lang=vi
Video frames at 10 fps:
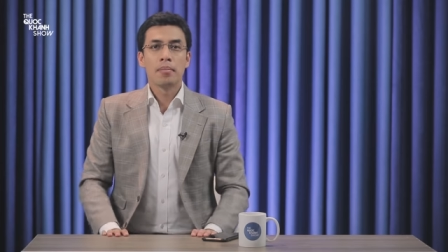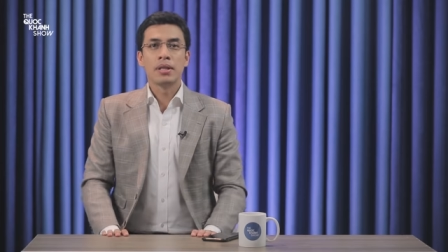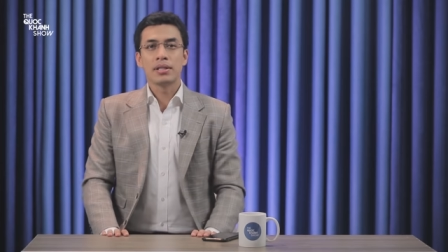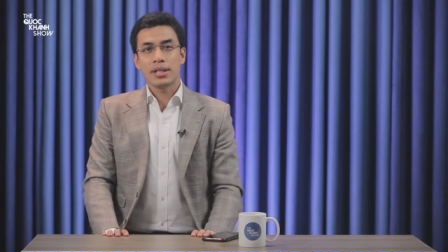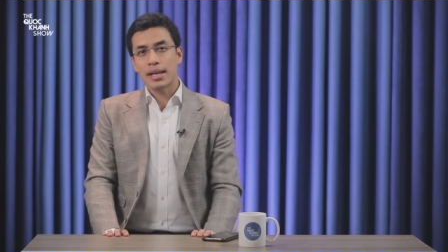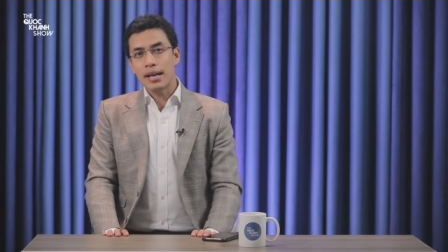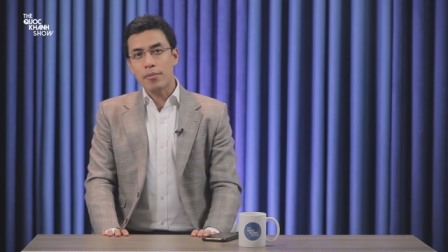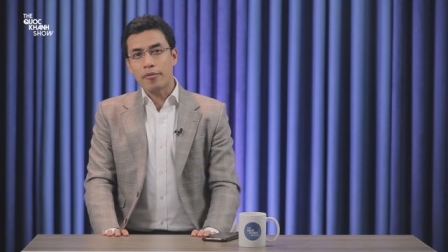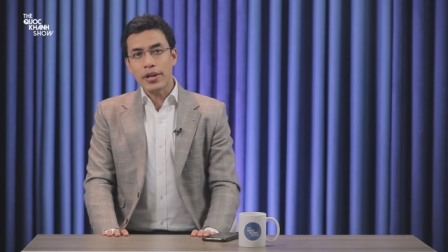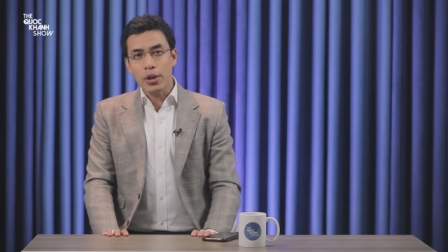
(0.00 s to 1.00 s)
Mình sẽ lấy
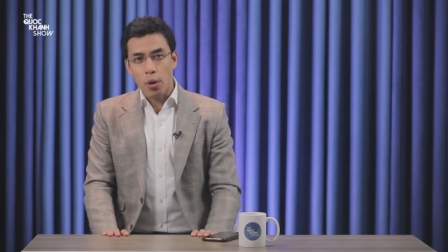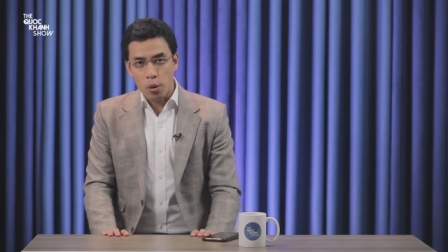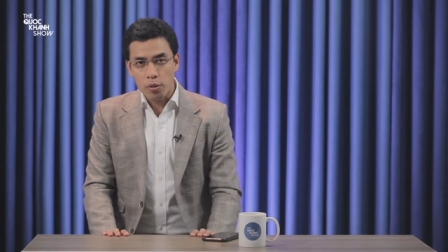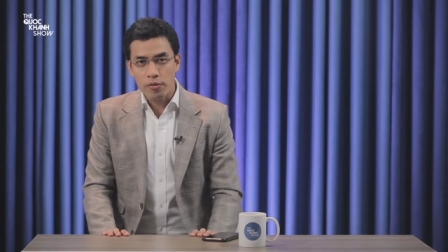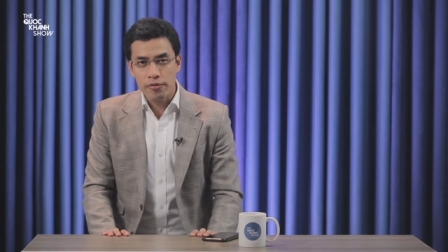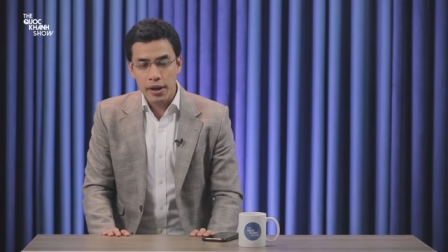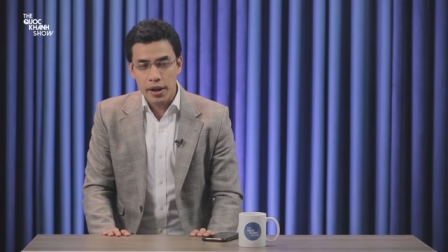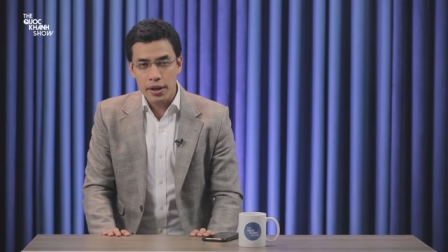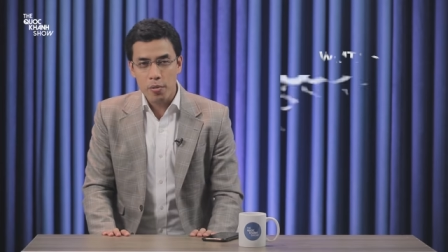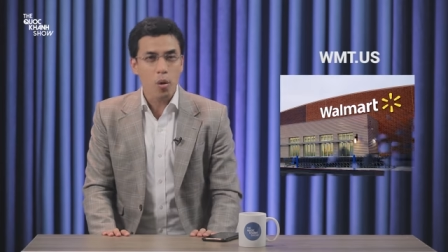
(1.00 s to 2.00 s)
một ví dụ
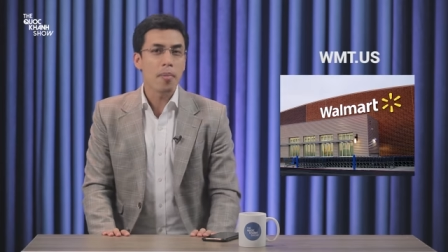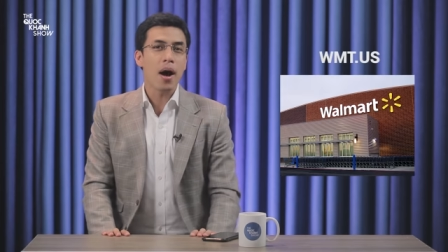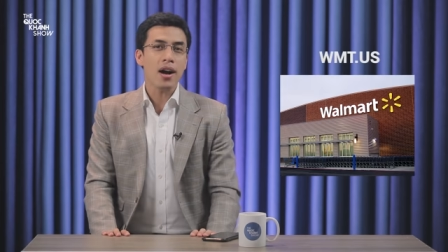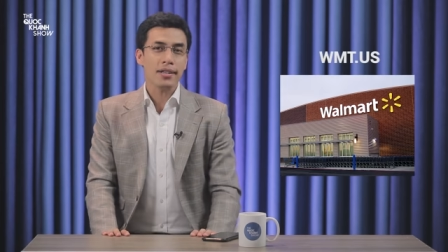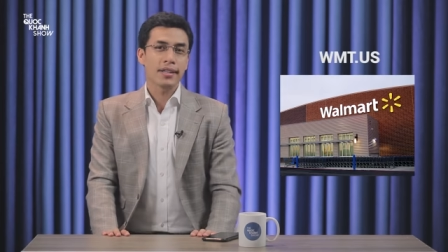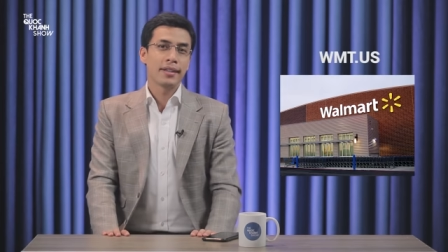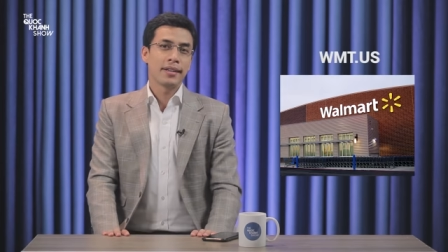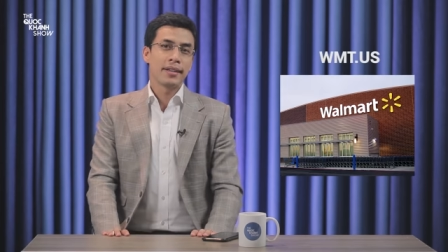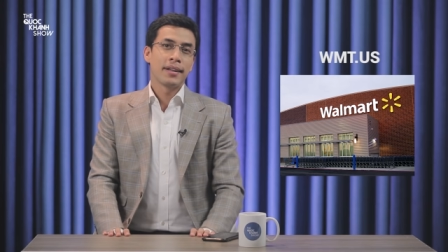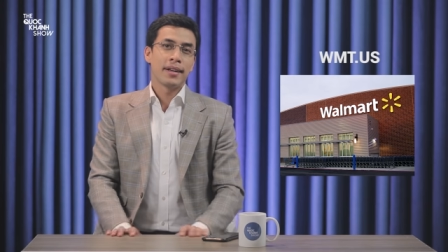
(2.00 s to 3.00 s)
với Walmart,
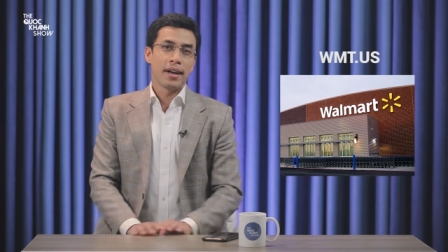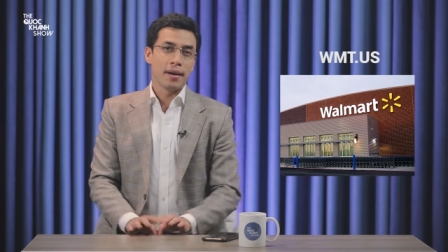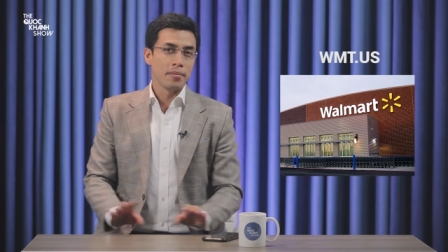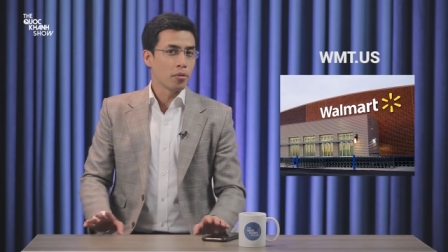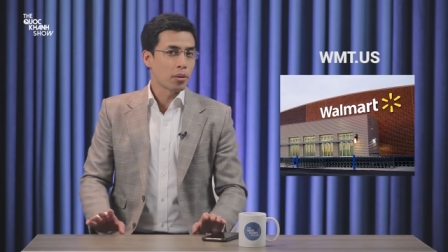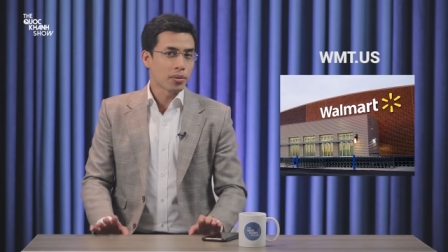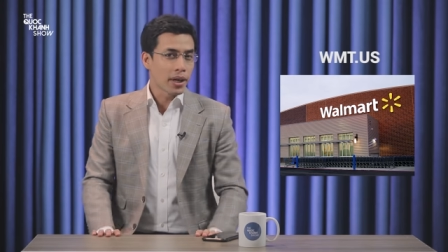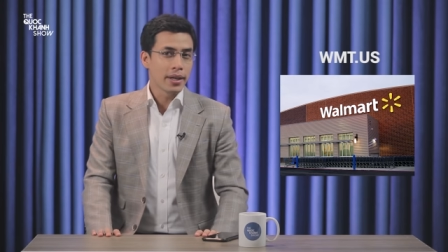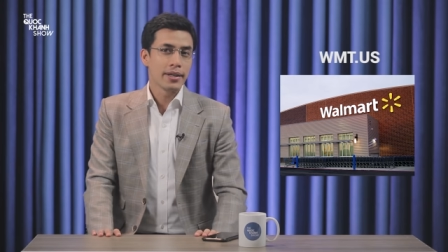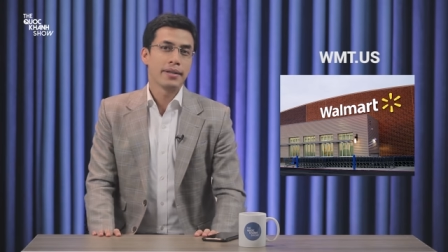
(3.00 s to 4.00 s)
một công
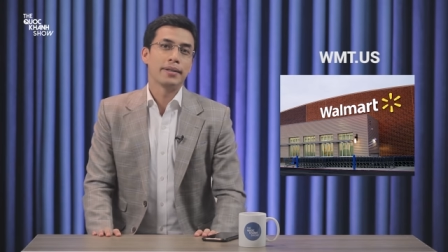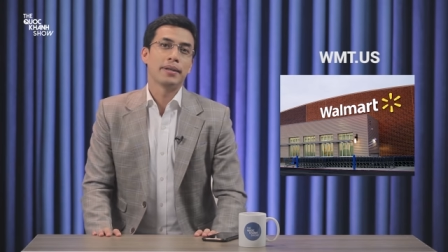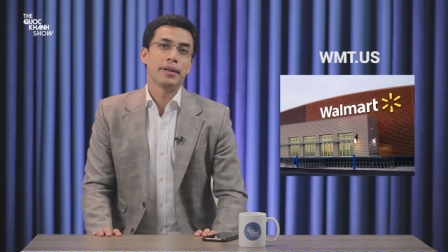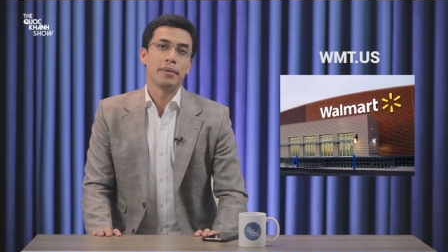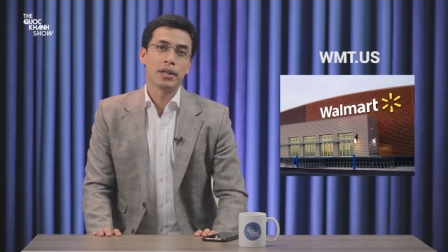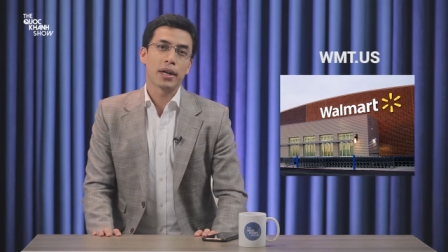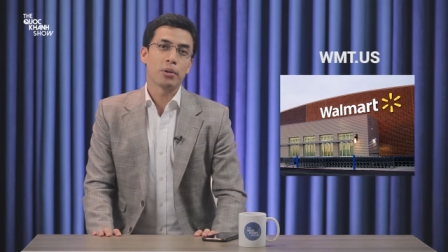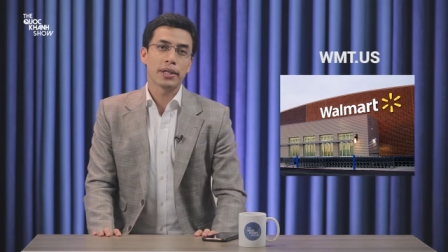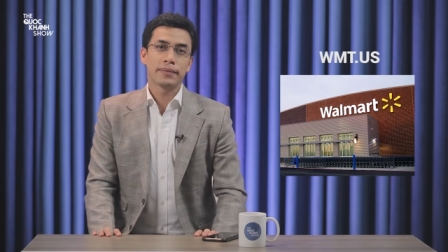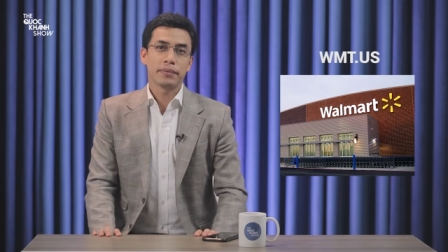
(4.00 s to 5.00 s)
ty mình rất yêu
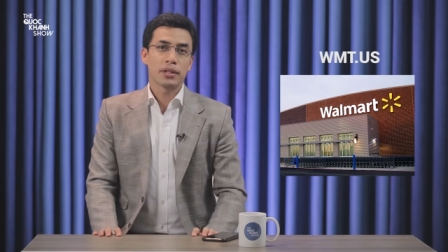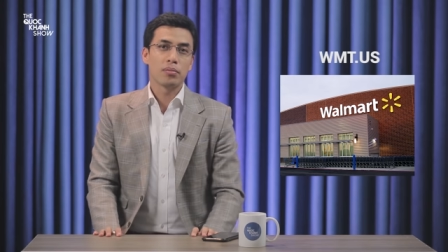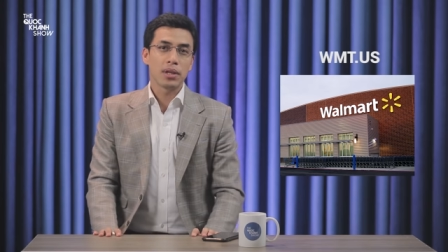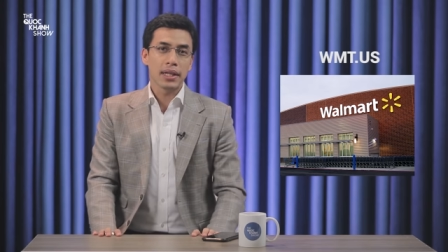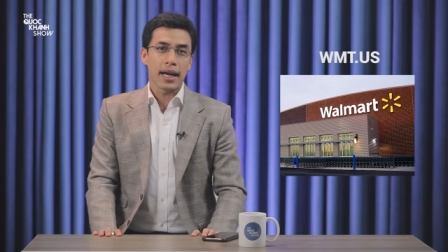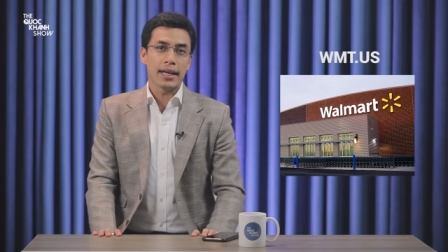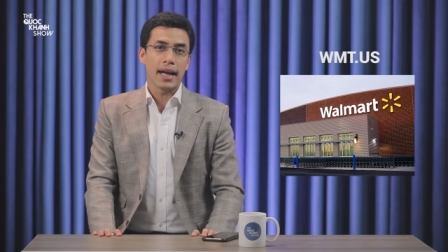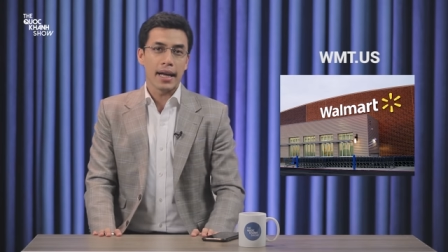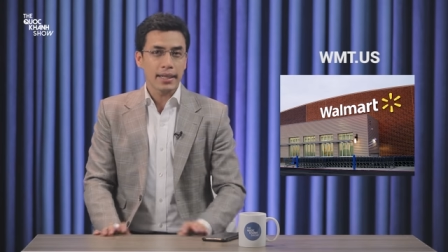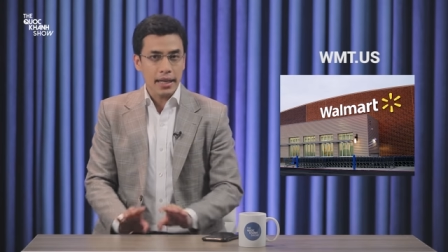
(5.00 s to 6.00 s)
thích. Công ty này
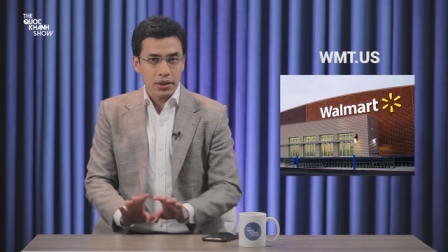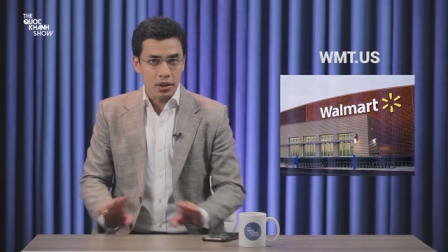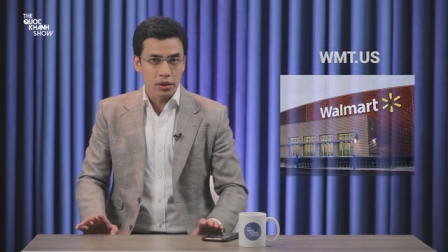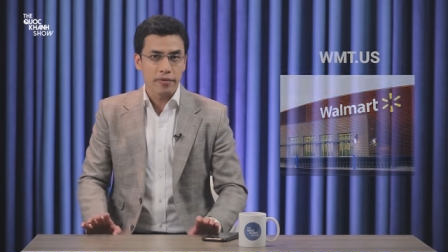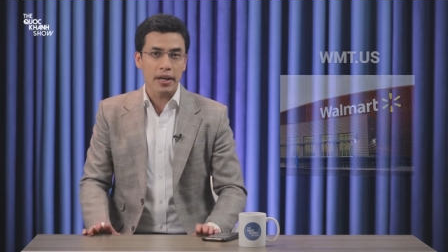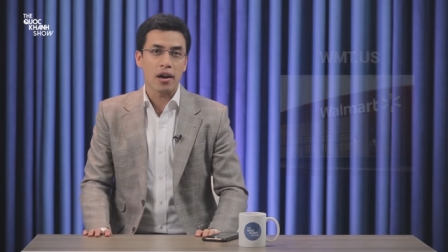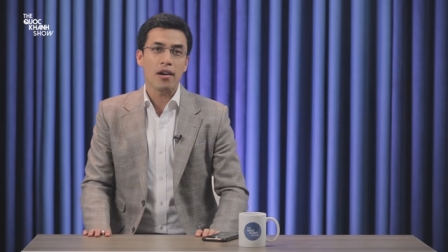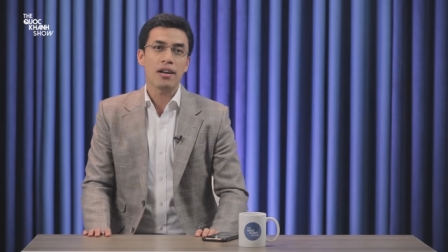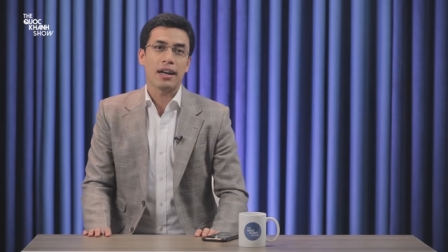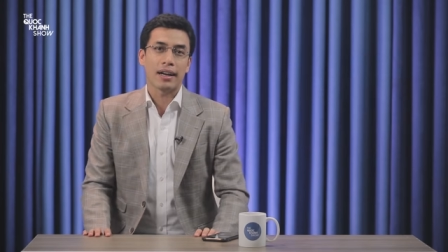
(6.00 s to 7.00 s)
đã tăng trưởng phải
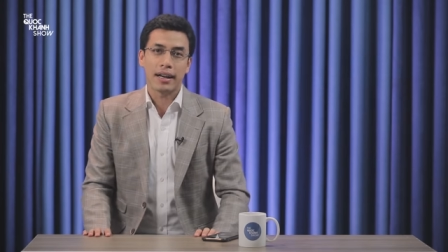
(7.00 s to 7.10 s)
nói là